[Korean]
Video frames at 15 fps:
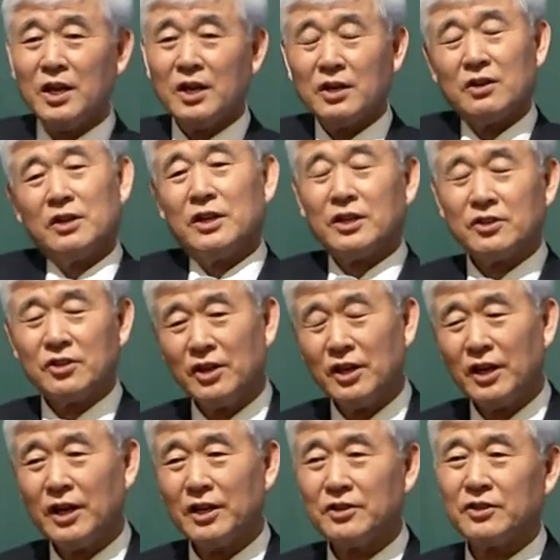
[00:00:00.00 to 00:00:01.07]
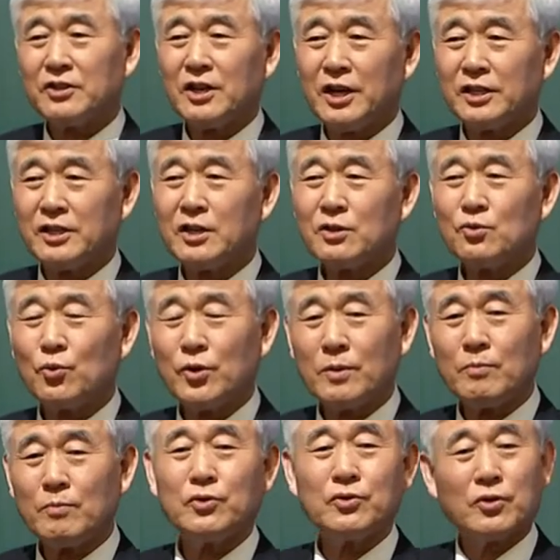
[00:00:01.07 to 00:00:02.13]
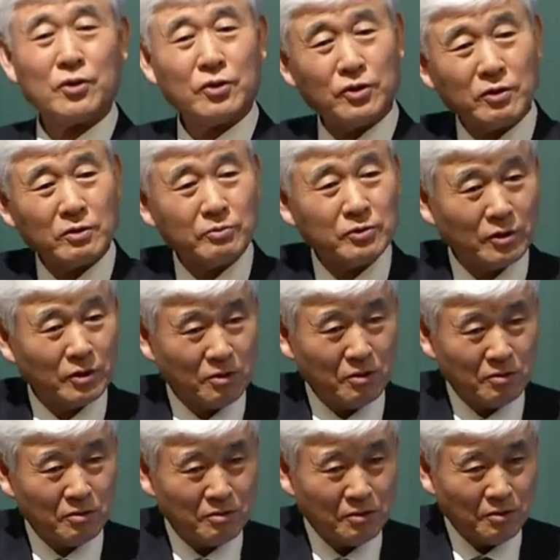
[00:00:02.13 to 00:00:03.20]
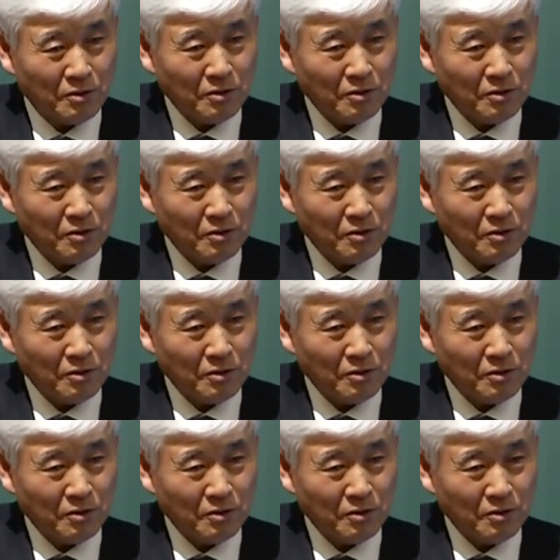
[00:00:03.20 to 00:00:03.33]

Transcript: 그러니까 저에게 있어서 가장 중요한 분들은 여러분들이고